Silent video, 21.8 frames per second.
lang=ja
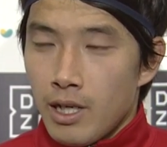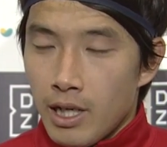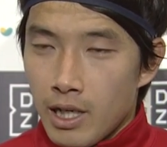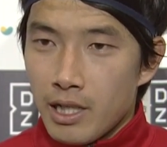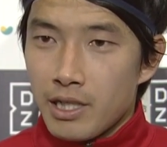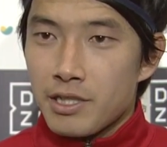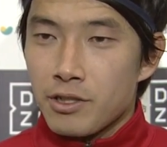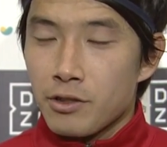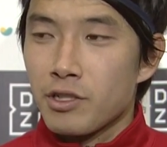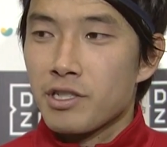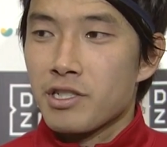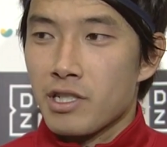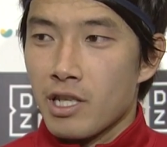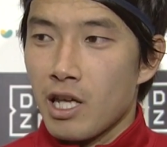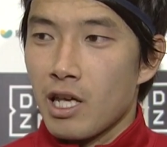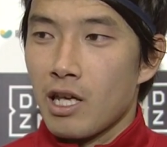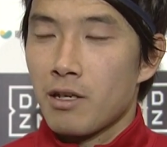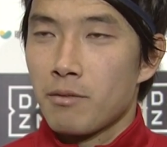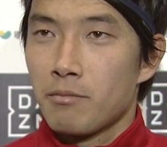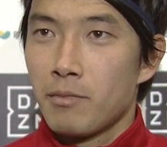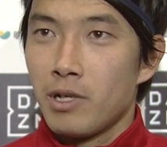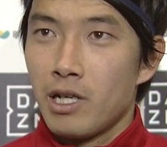はい、そうです
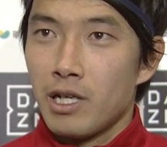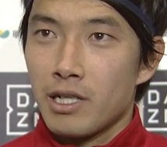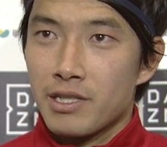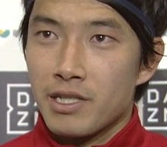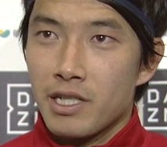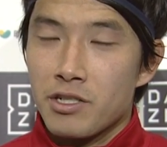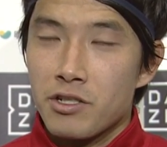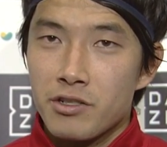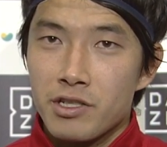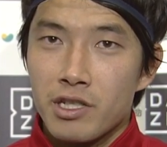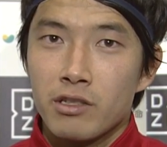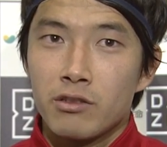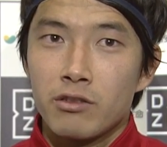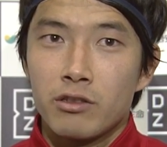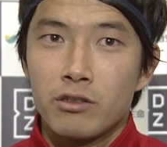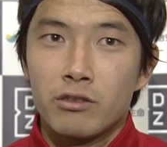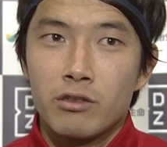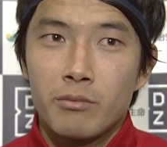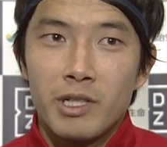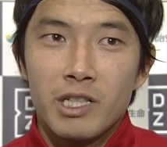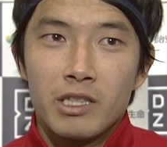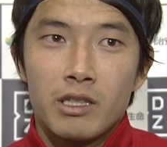ね、まあ、最終戦という
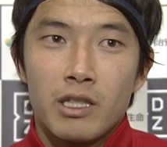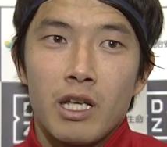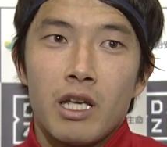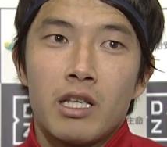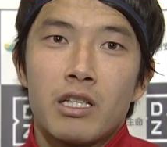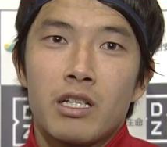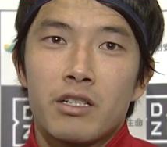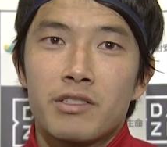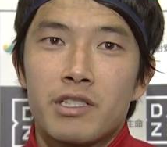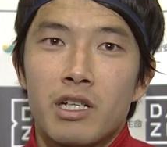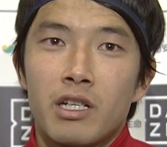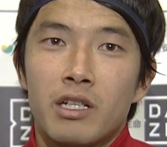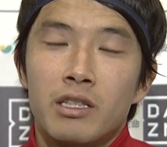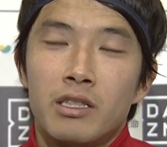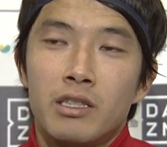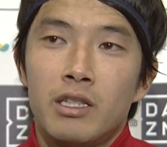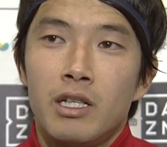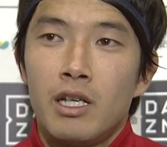こともあってたくさん